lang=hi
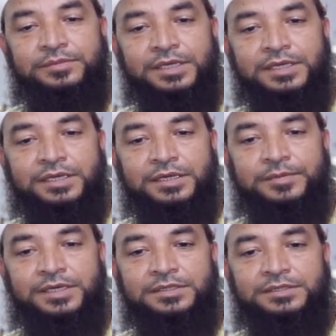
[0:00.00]
पेन किलर
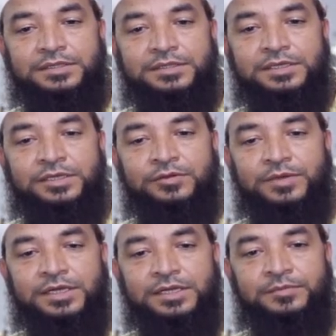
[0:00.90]
मेडिसिन
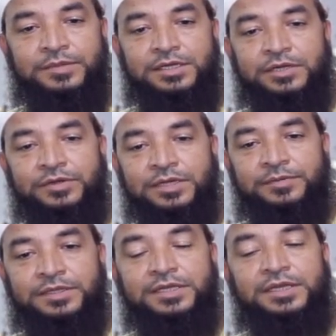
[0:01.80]
एंटीबायोटिक
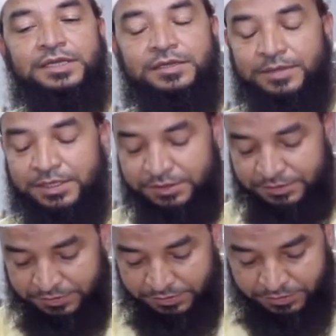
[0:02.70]
मल्टीविटामिन देने के बाद
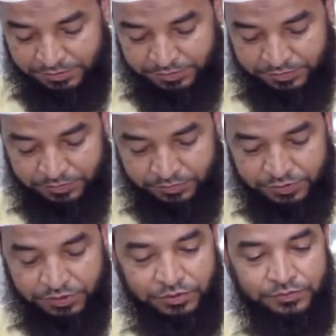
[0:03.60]

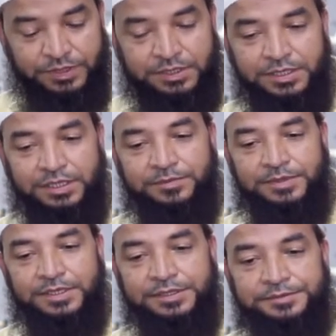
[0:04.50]
मुझे कोई फ़र्क नहीं
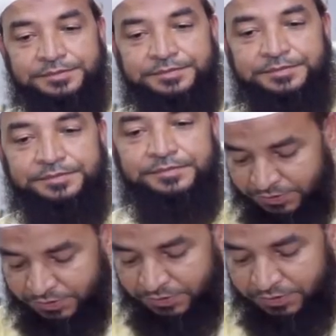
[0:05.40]
पड़ा
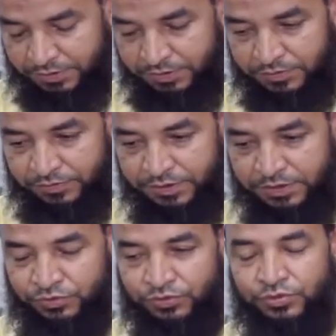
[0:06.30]

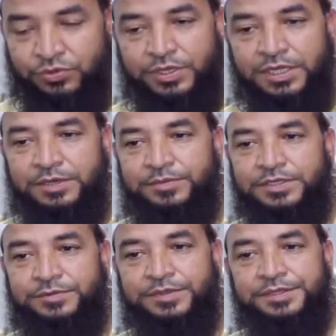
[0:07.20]
फिर जून
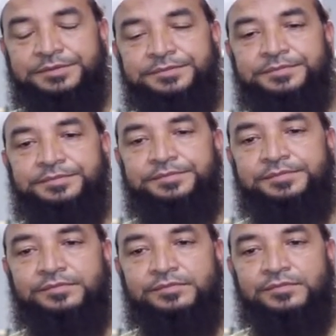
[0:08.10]
2020 में
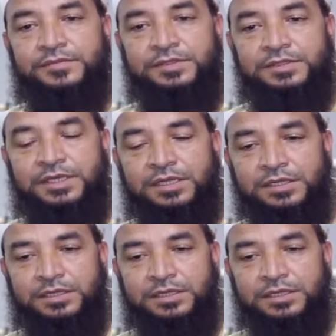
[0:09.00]
ज़्यादा